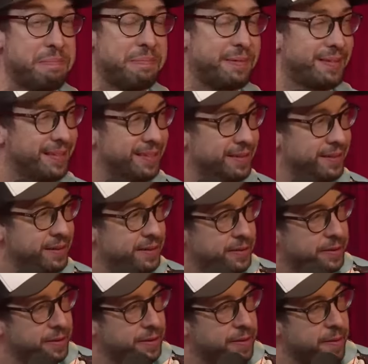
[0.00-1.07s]
Não foi,
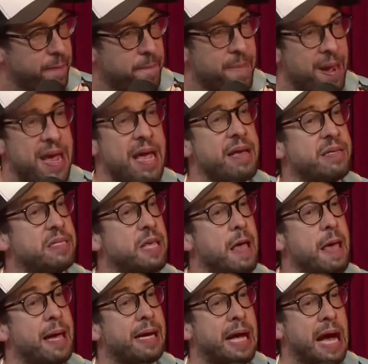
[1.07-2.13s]
é. não foi. Mas
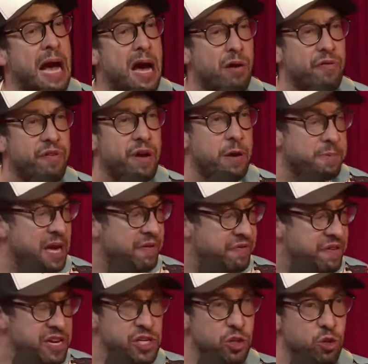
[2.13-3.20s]
é, é caro, velho, porque
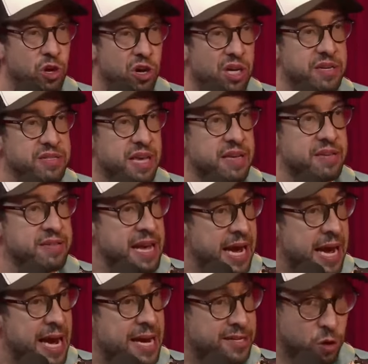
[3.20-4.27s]
é 20 dólares, que é
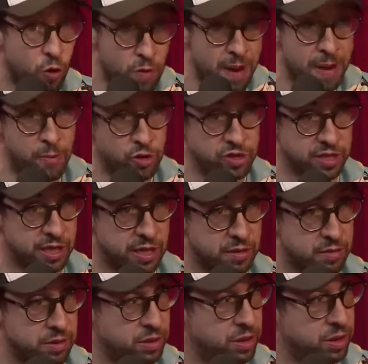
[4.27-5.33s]
100 reais, uma
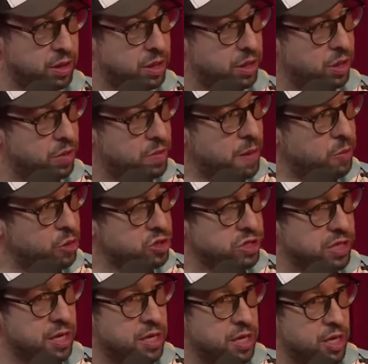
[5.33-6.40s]
música. Uma
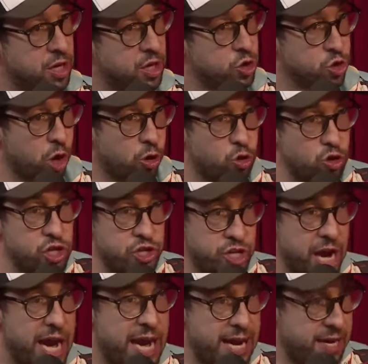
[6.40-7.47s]
música. Só que o
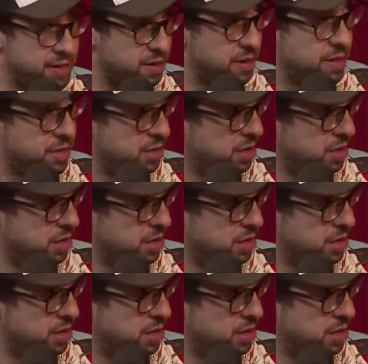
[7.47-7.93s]
DJ,